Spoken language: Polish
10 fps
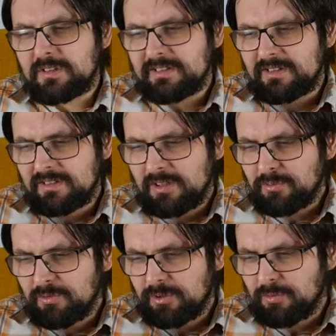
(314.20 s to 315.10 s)

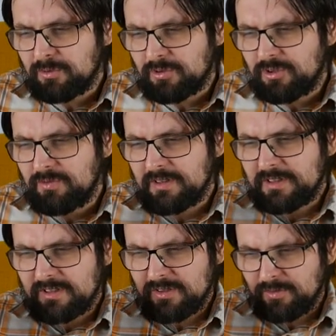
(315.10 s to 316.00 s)
Zastanów się uczciwie
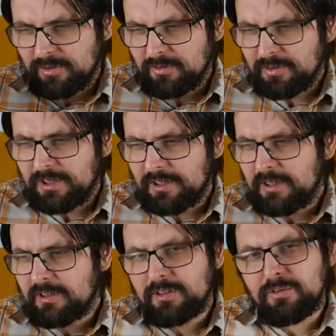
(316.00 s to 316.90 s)
nad swoją
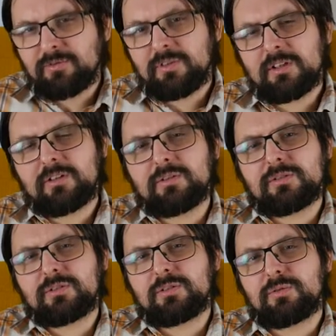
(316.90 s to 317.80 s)
hierarchią
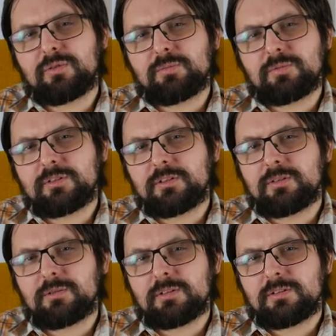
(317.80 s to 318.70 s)
wartości, którą
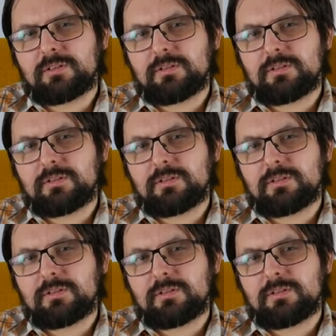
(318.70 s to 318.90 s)
przyjąłeś.